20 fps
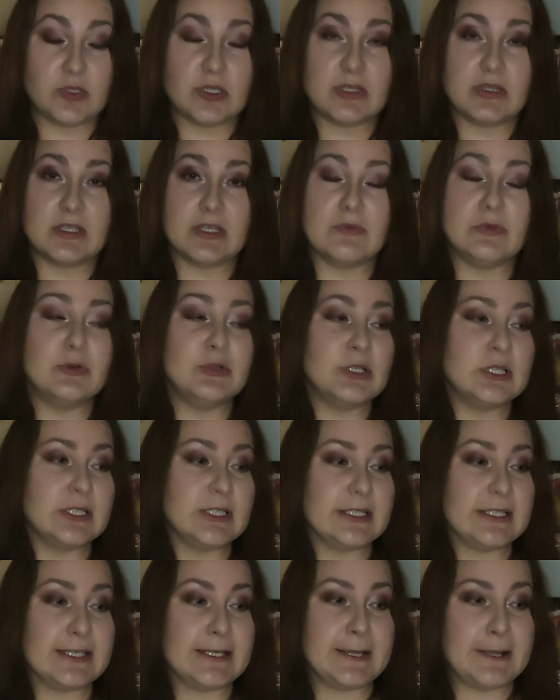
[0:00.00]
Она
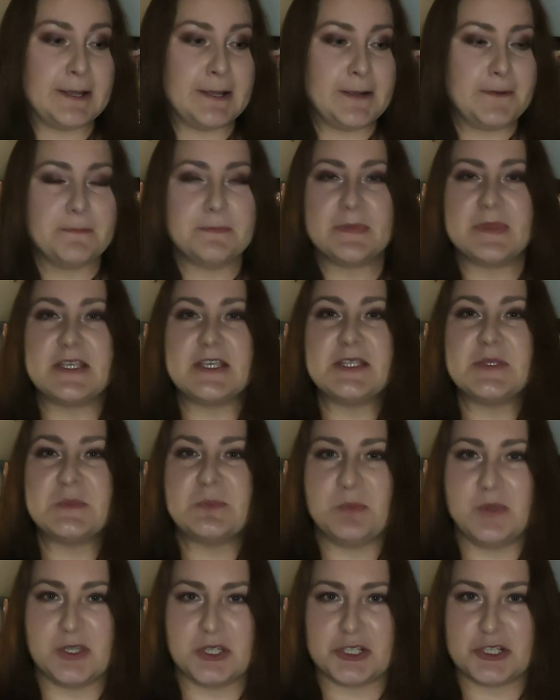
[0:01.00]
довольно-таки
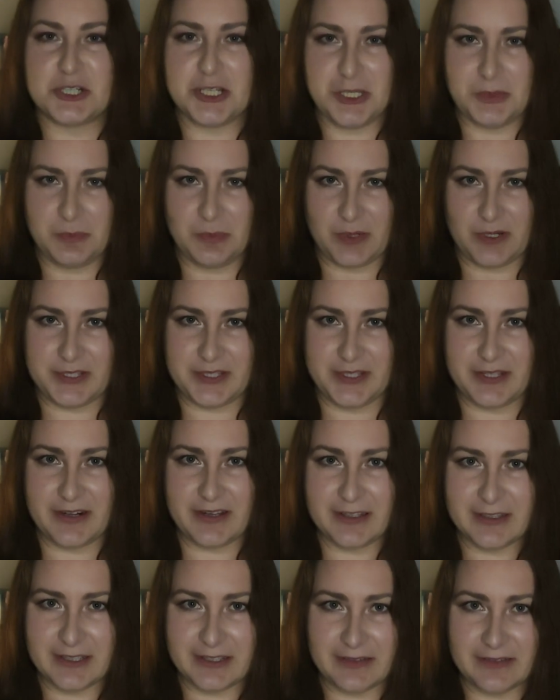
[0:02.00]
неспешный
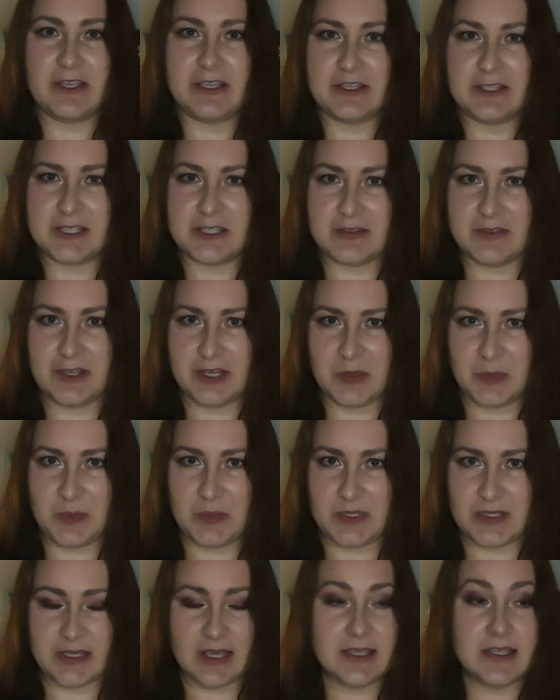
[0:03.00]
пространно в каких-то своих
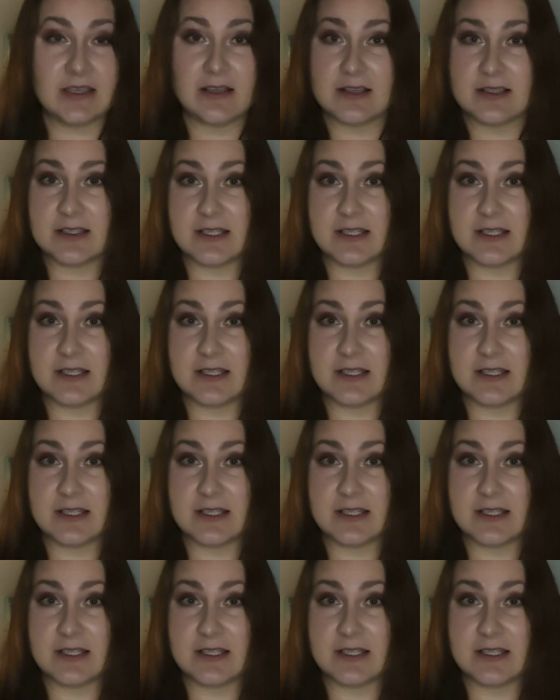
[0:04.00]
описаниях.